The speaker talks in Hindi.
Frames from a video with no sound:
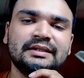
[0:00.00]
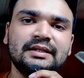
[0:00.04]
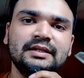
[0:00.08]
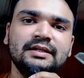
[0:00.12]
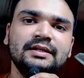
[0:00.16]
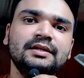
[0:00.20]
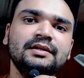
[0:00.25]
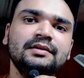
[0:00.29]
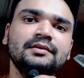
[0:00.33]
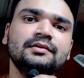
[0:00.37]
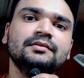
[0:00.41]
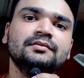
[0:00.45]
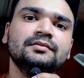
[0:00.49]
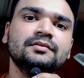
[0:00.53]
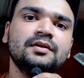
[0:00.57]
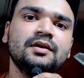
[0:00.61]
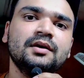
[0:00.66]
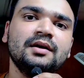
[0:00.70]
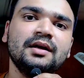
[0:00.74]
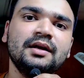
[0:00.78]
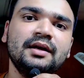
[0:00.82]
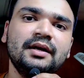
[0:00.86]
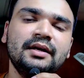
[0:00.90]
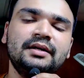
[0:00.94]
कि
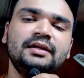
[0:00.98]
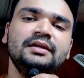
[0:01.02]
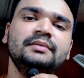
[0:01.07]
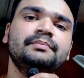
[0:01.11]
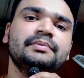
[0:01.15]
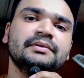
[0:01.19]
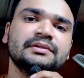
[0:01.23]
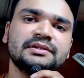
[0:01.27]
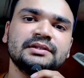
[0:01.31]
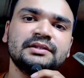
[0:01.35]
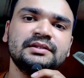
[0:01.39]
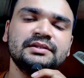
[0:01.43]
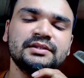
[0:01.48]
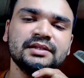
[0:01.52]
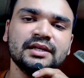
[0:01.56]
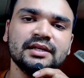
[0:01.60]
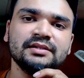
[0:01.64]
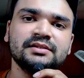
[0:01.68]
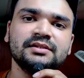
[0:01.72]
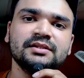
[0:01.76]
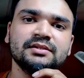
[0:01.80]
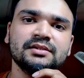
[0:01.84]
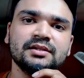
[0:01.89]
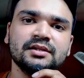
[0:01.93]
80 परसेंट
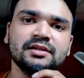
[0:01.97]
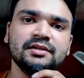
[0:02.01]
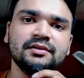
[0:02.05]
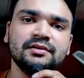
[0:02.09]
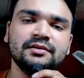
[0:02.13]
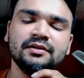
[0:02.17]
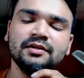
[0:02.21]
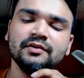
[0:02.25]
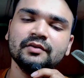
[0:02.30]
चांसेस है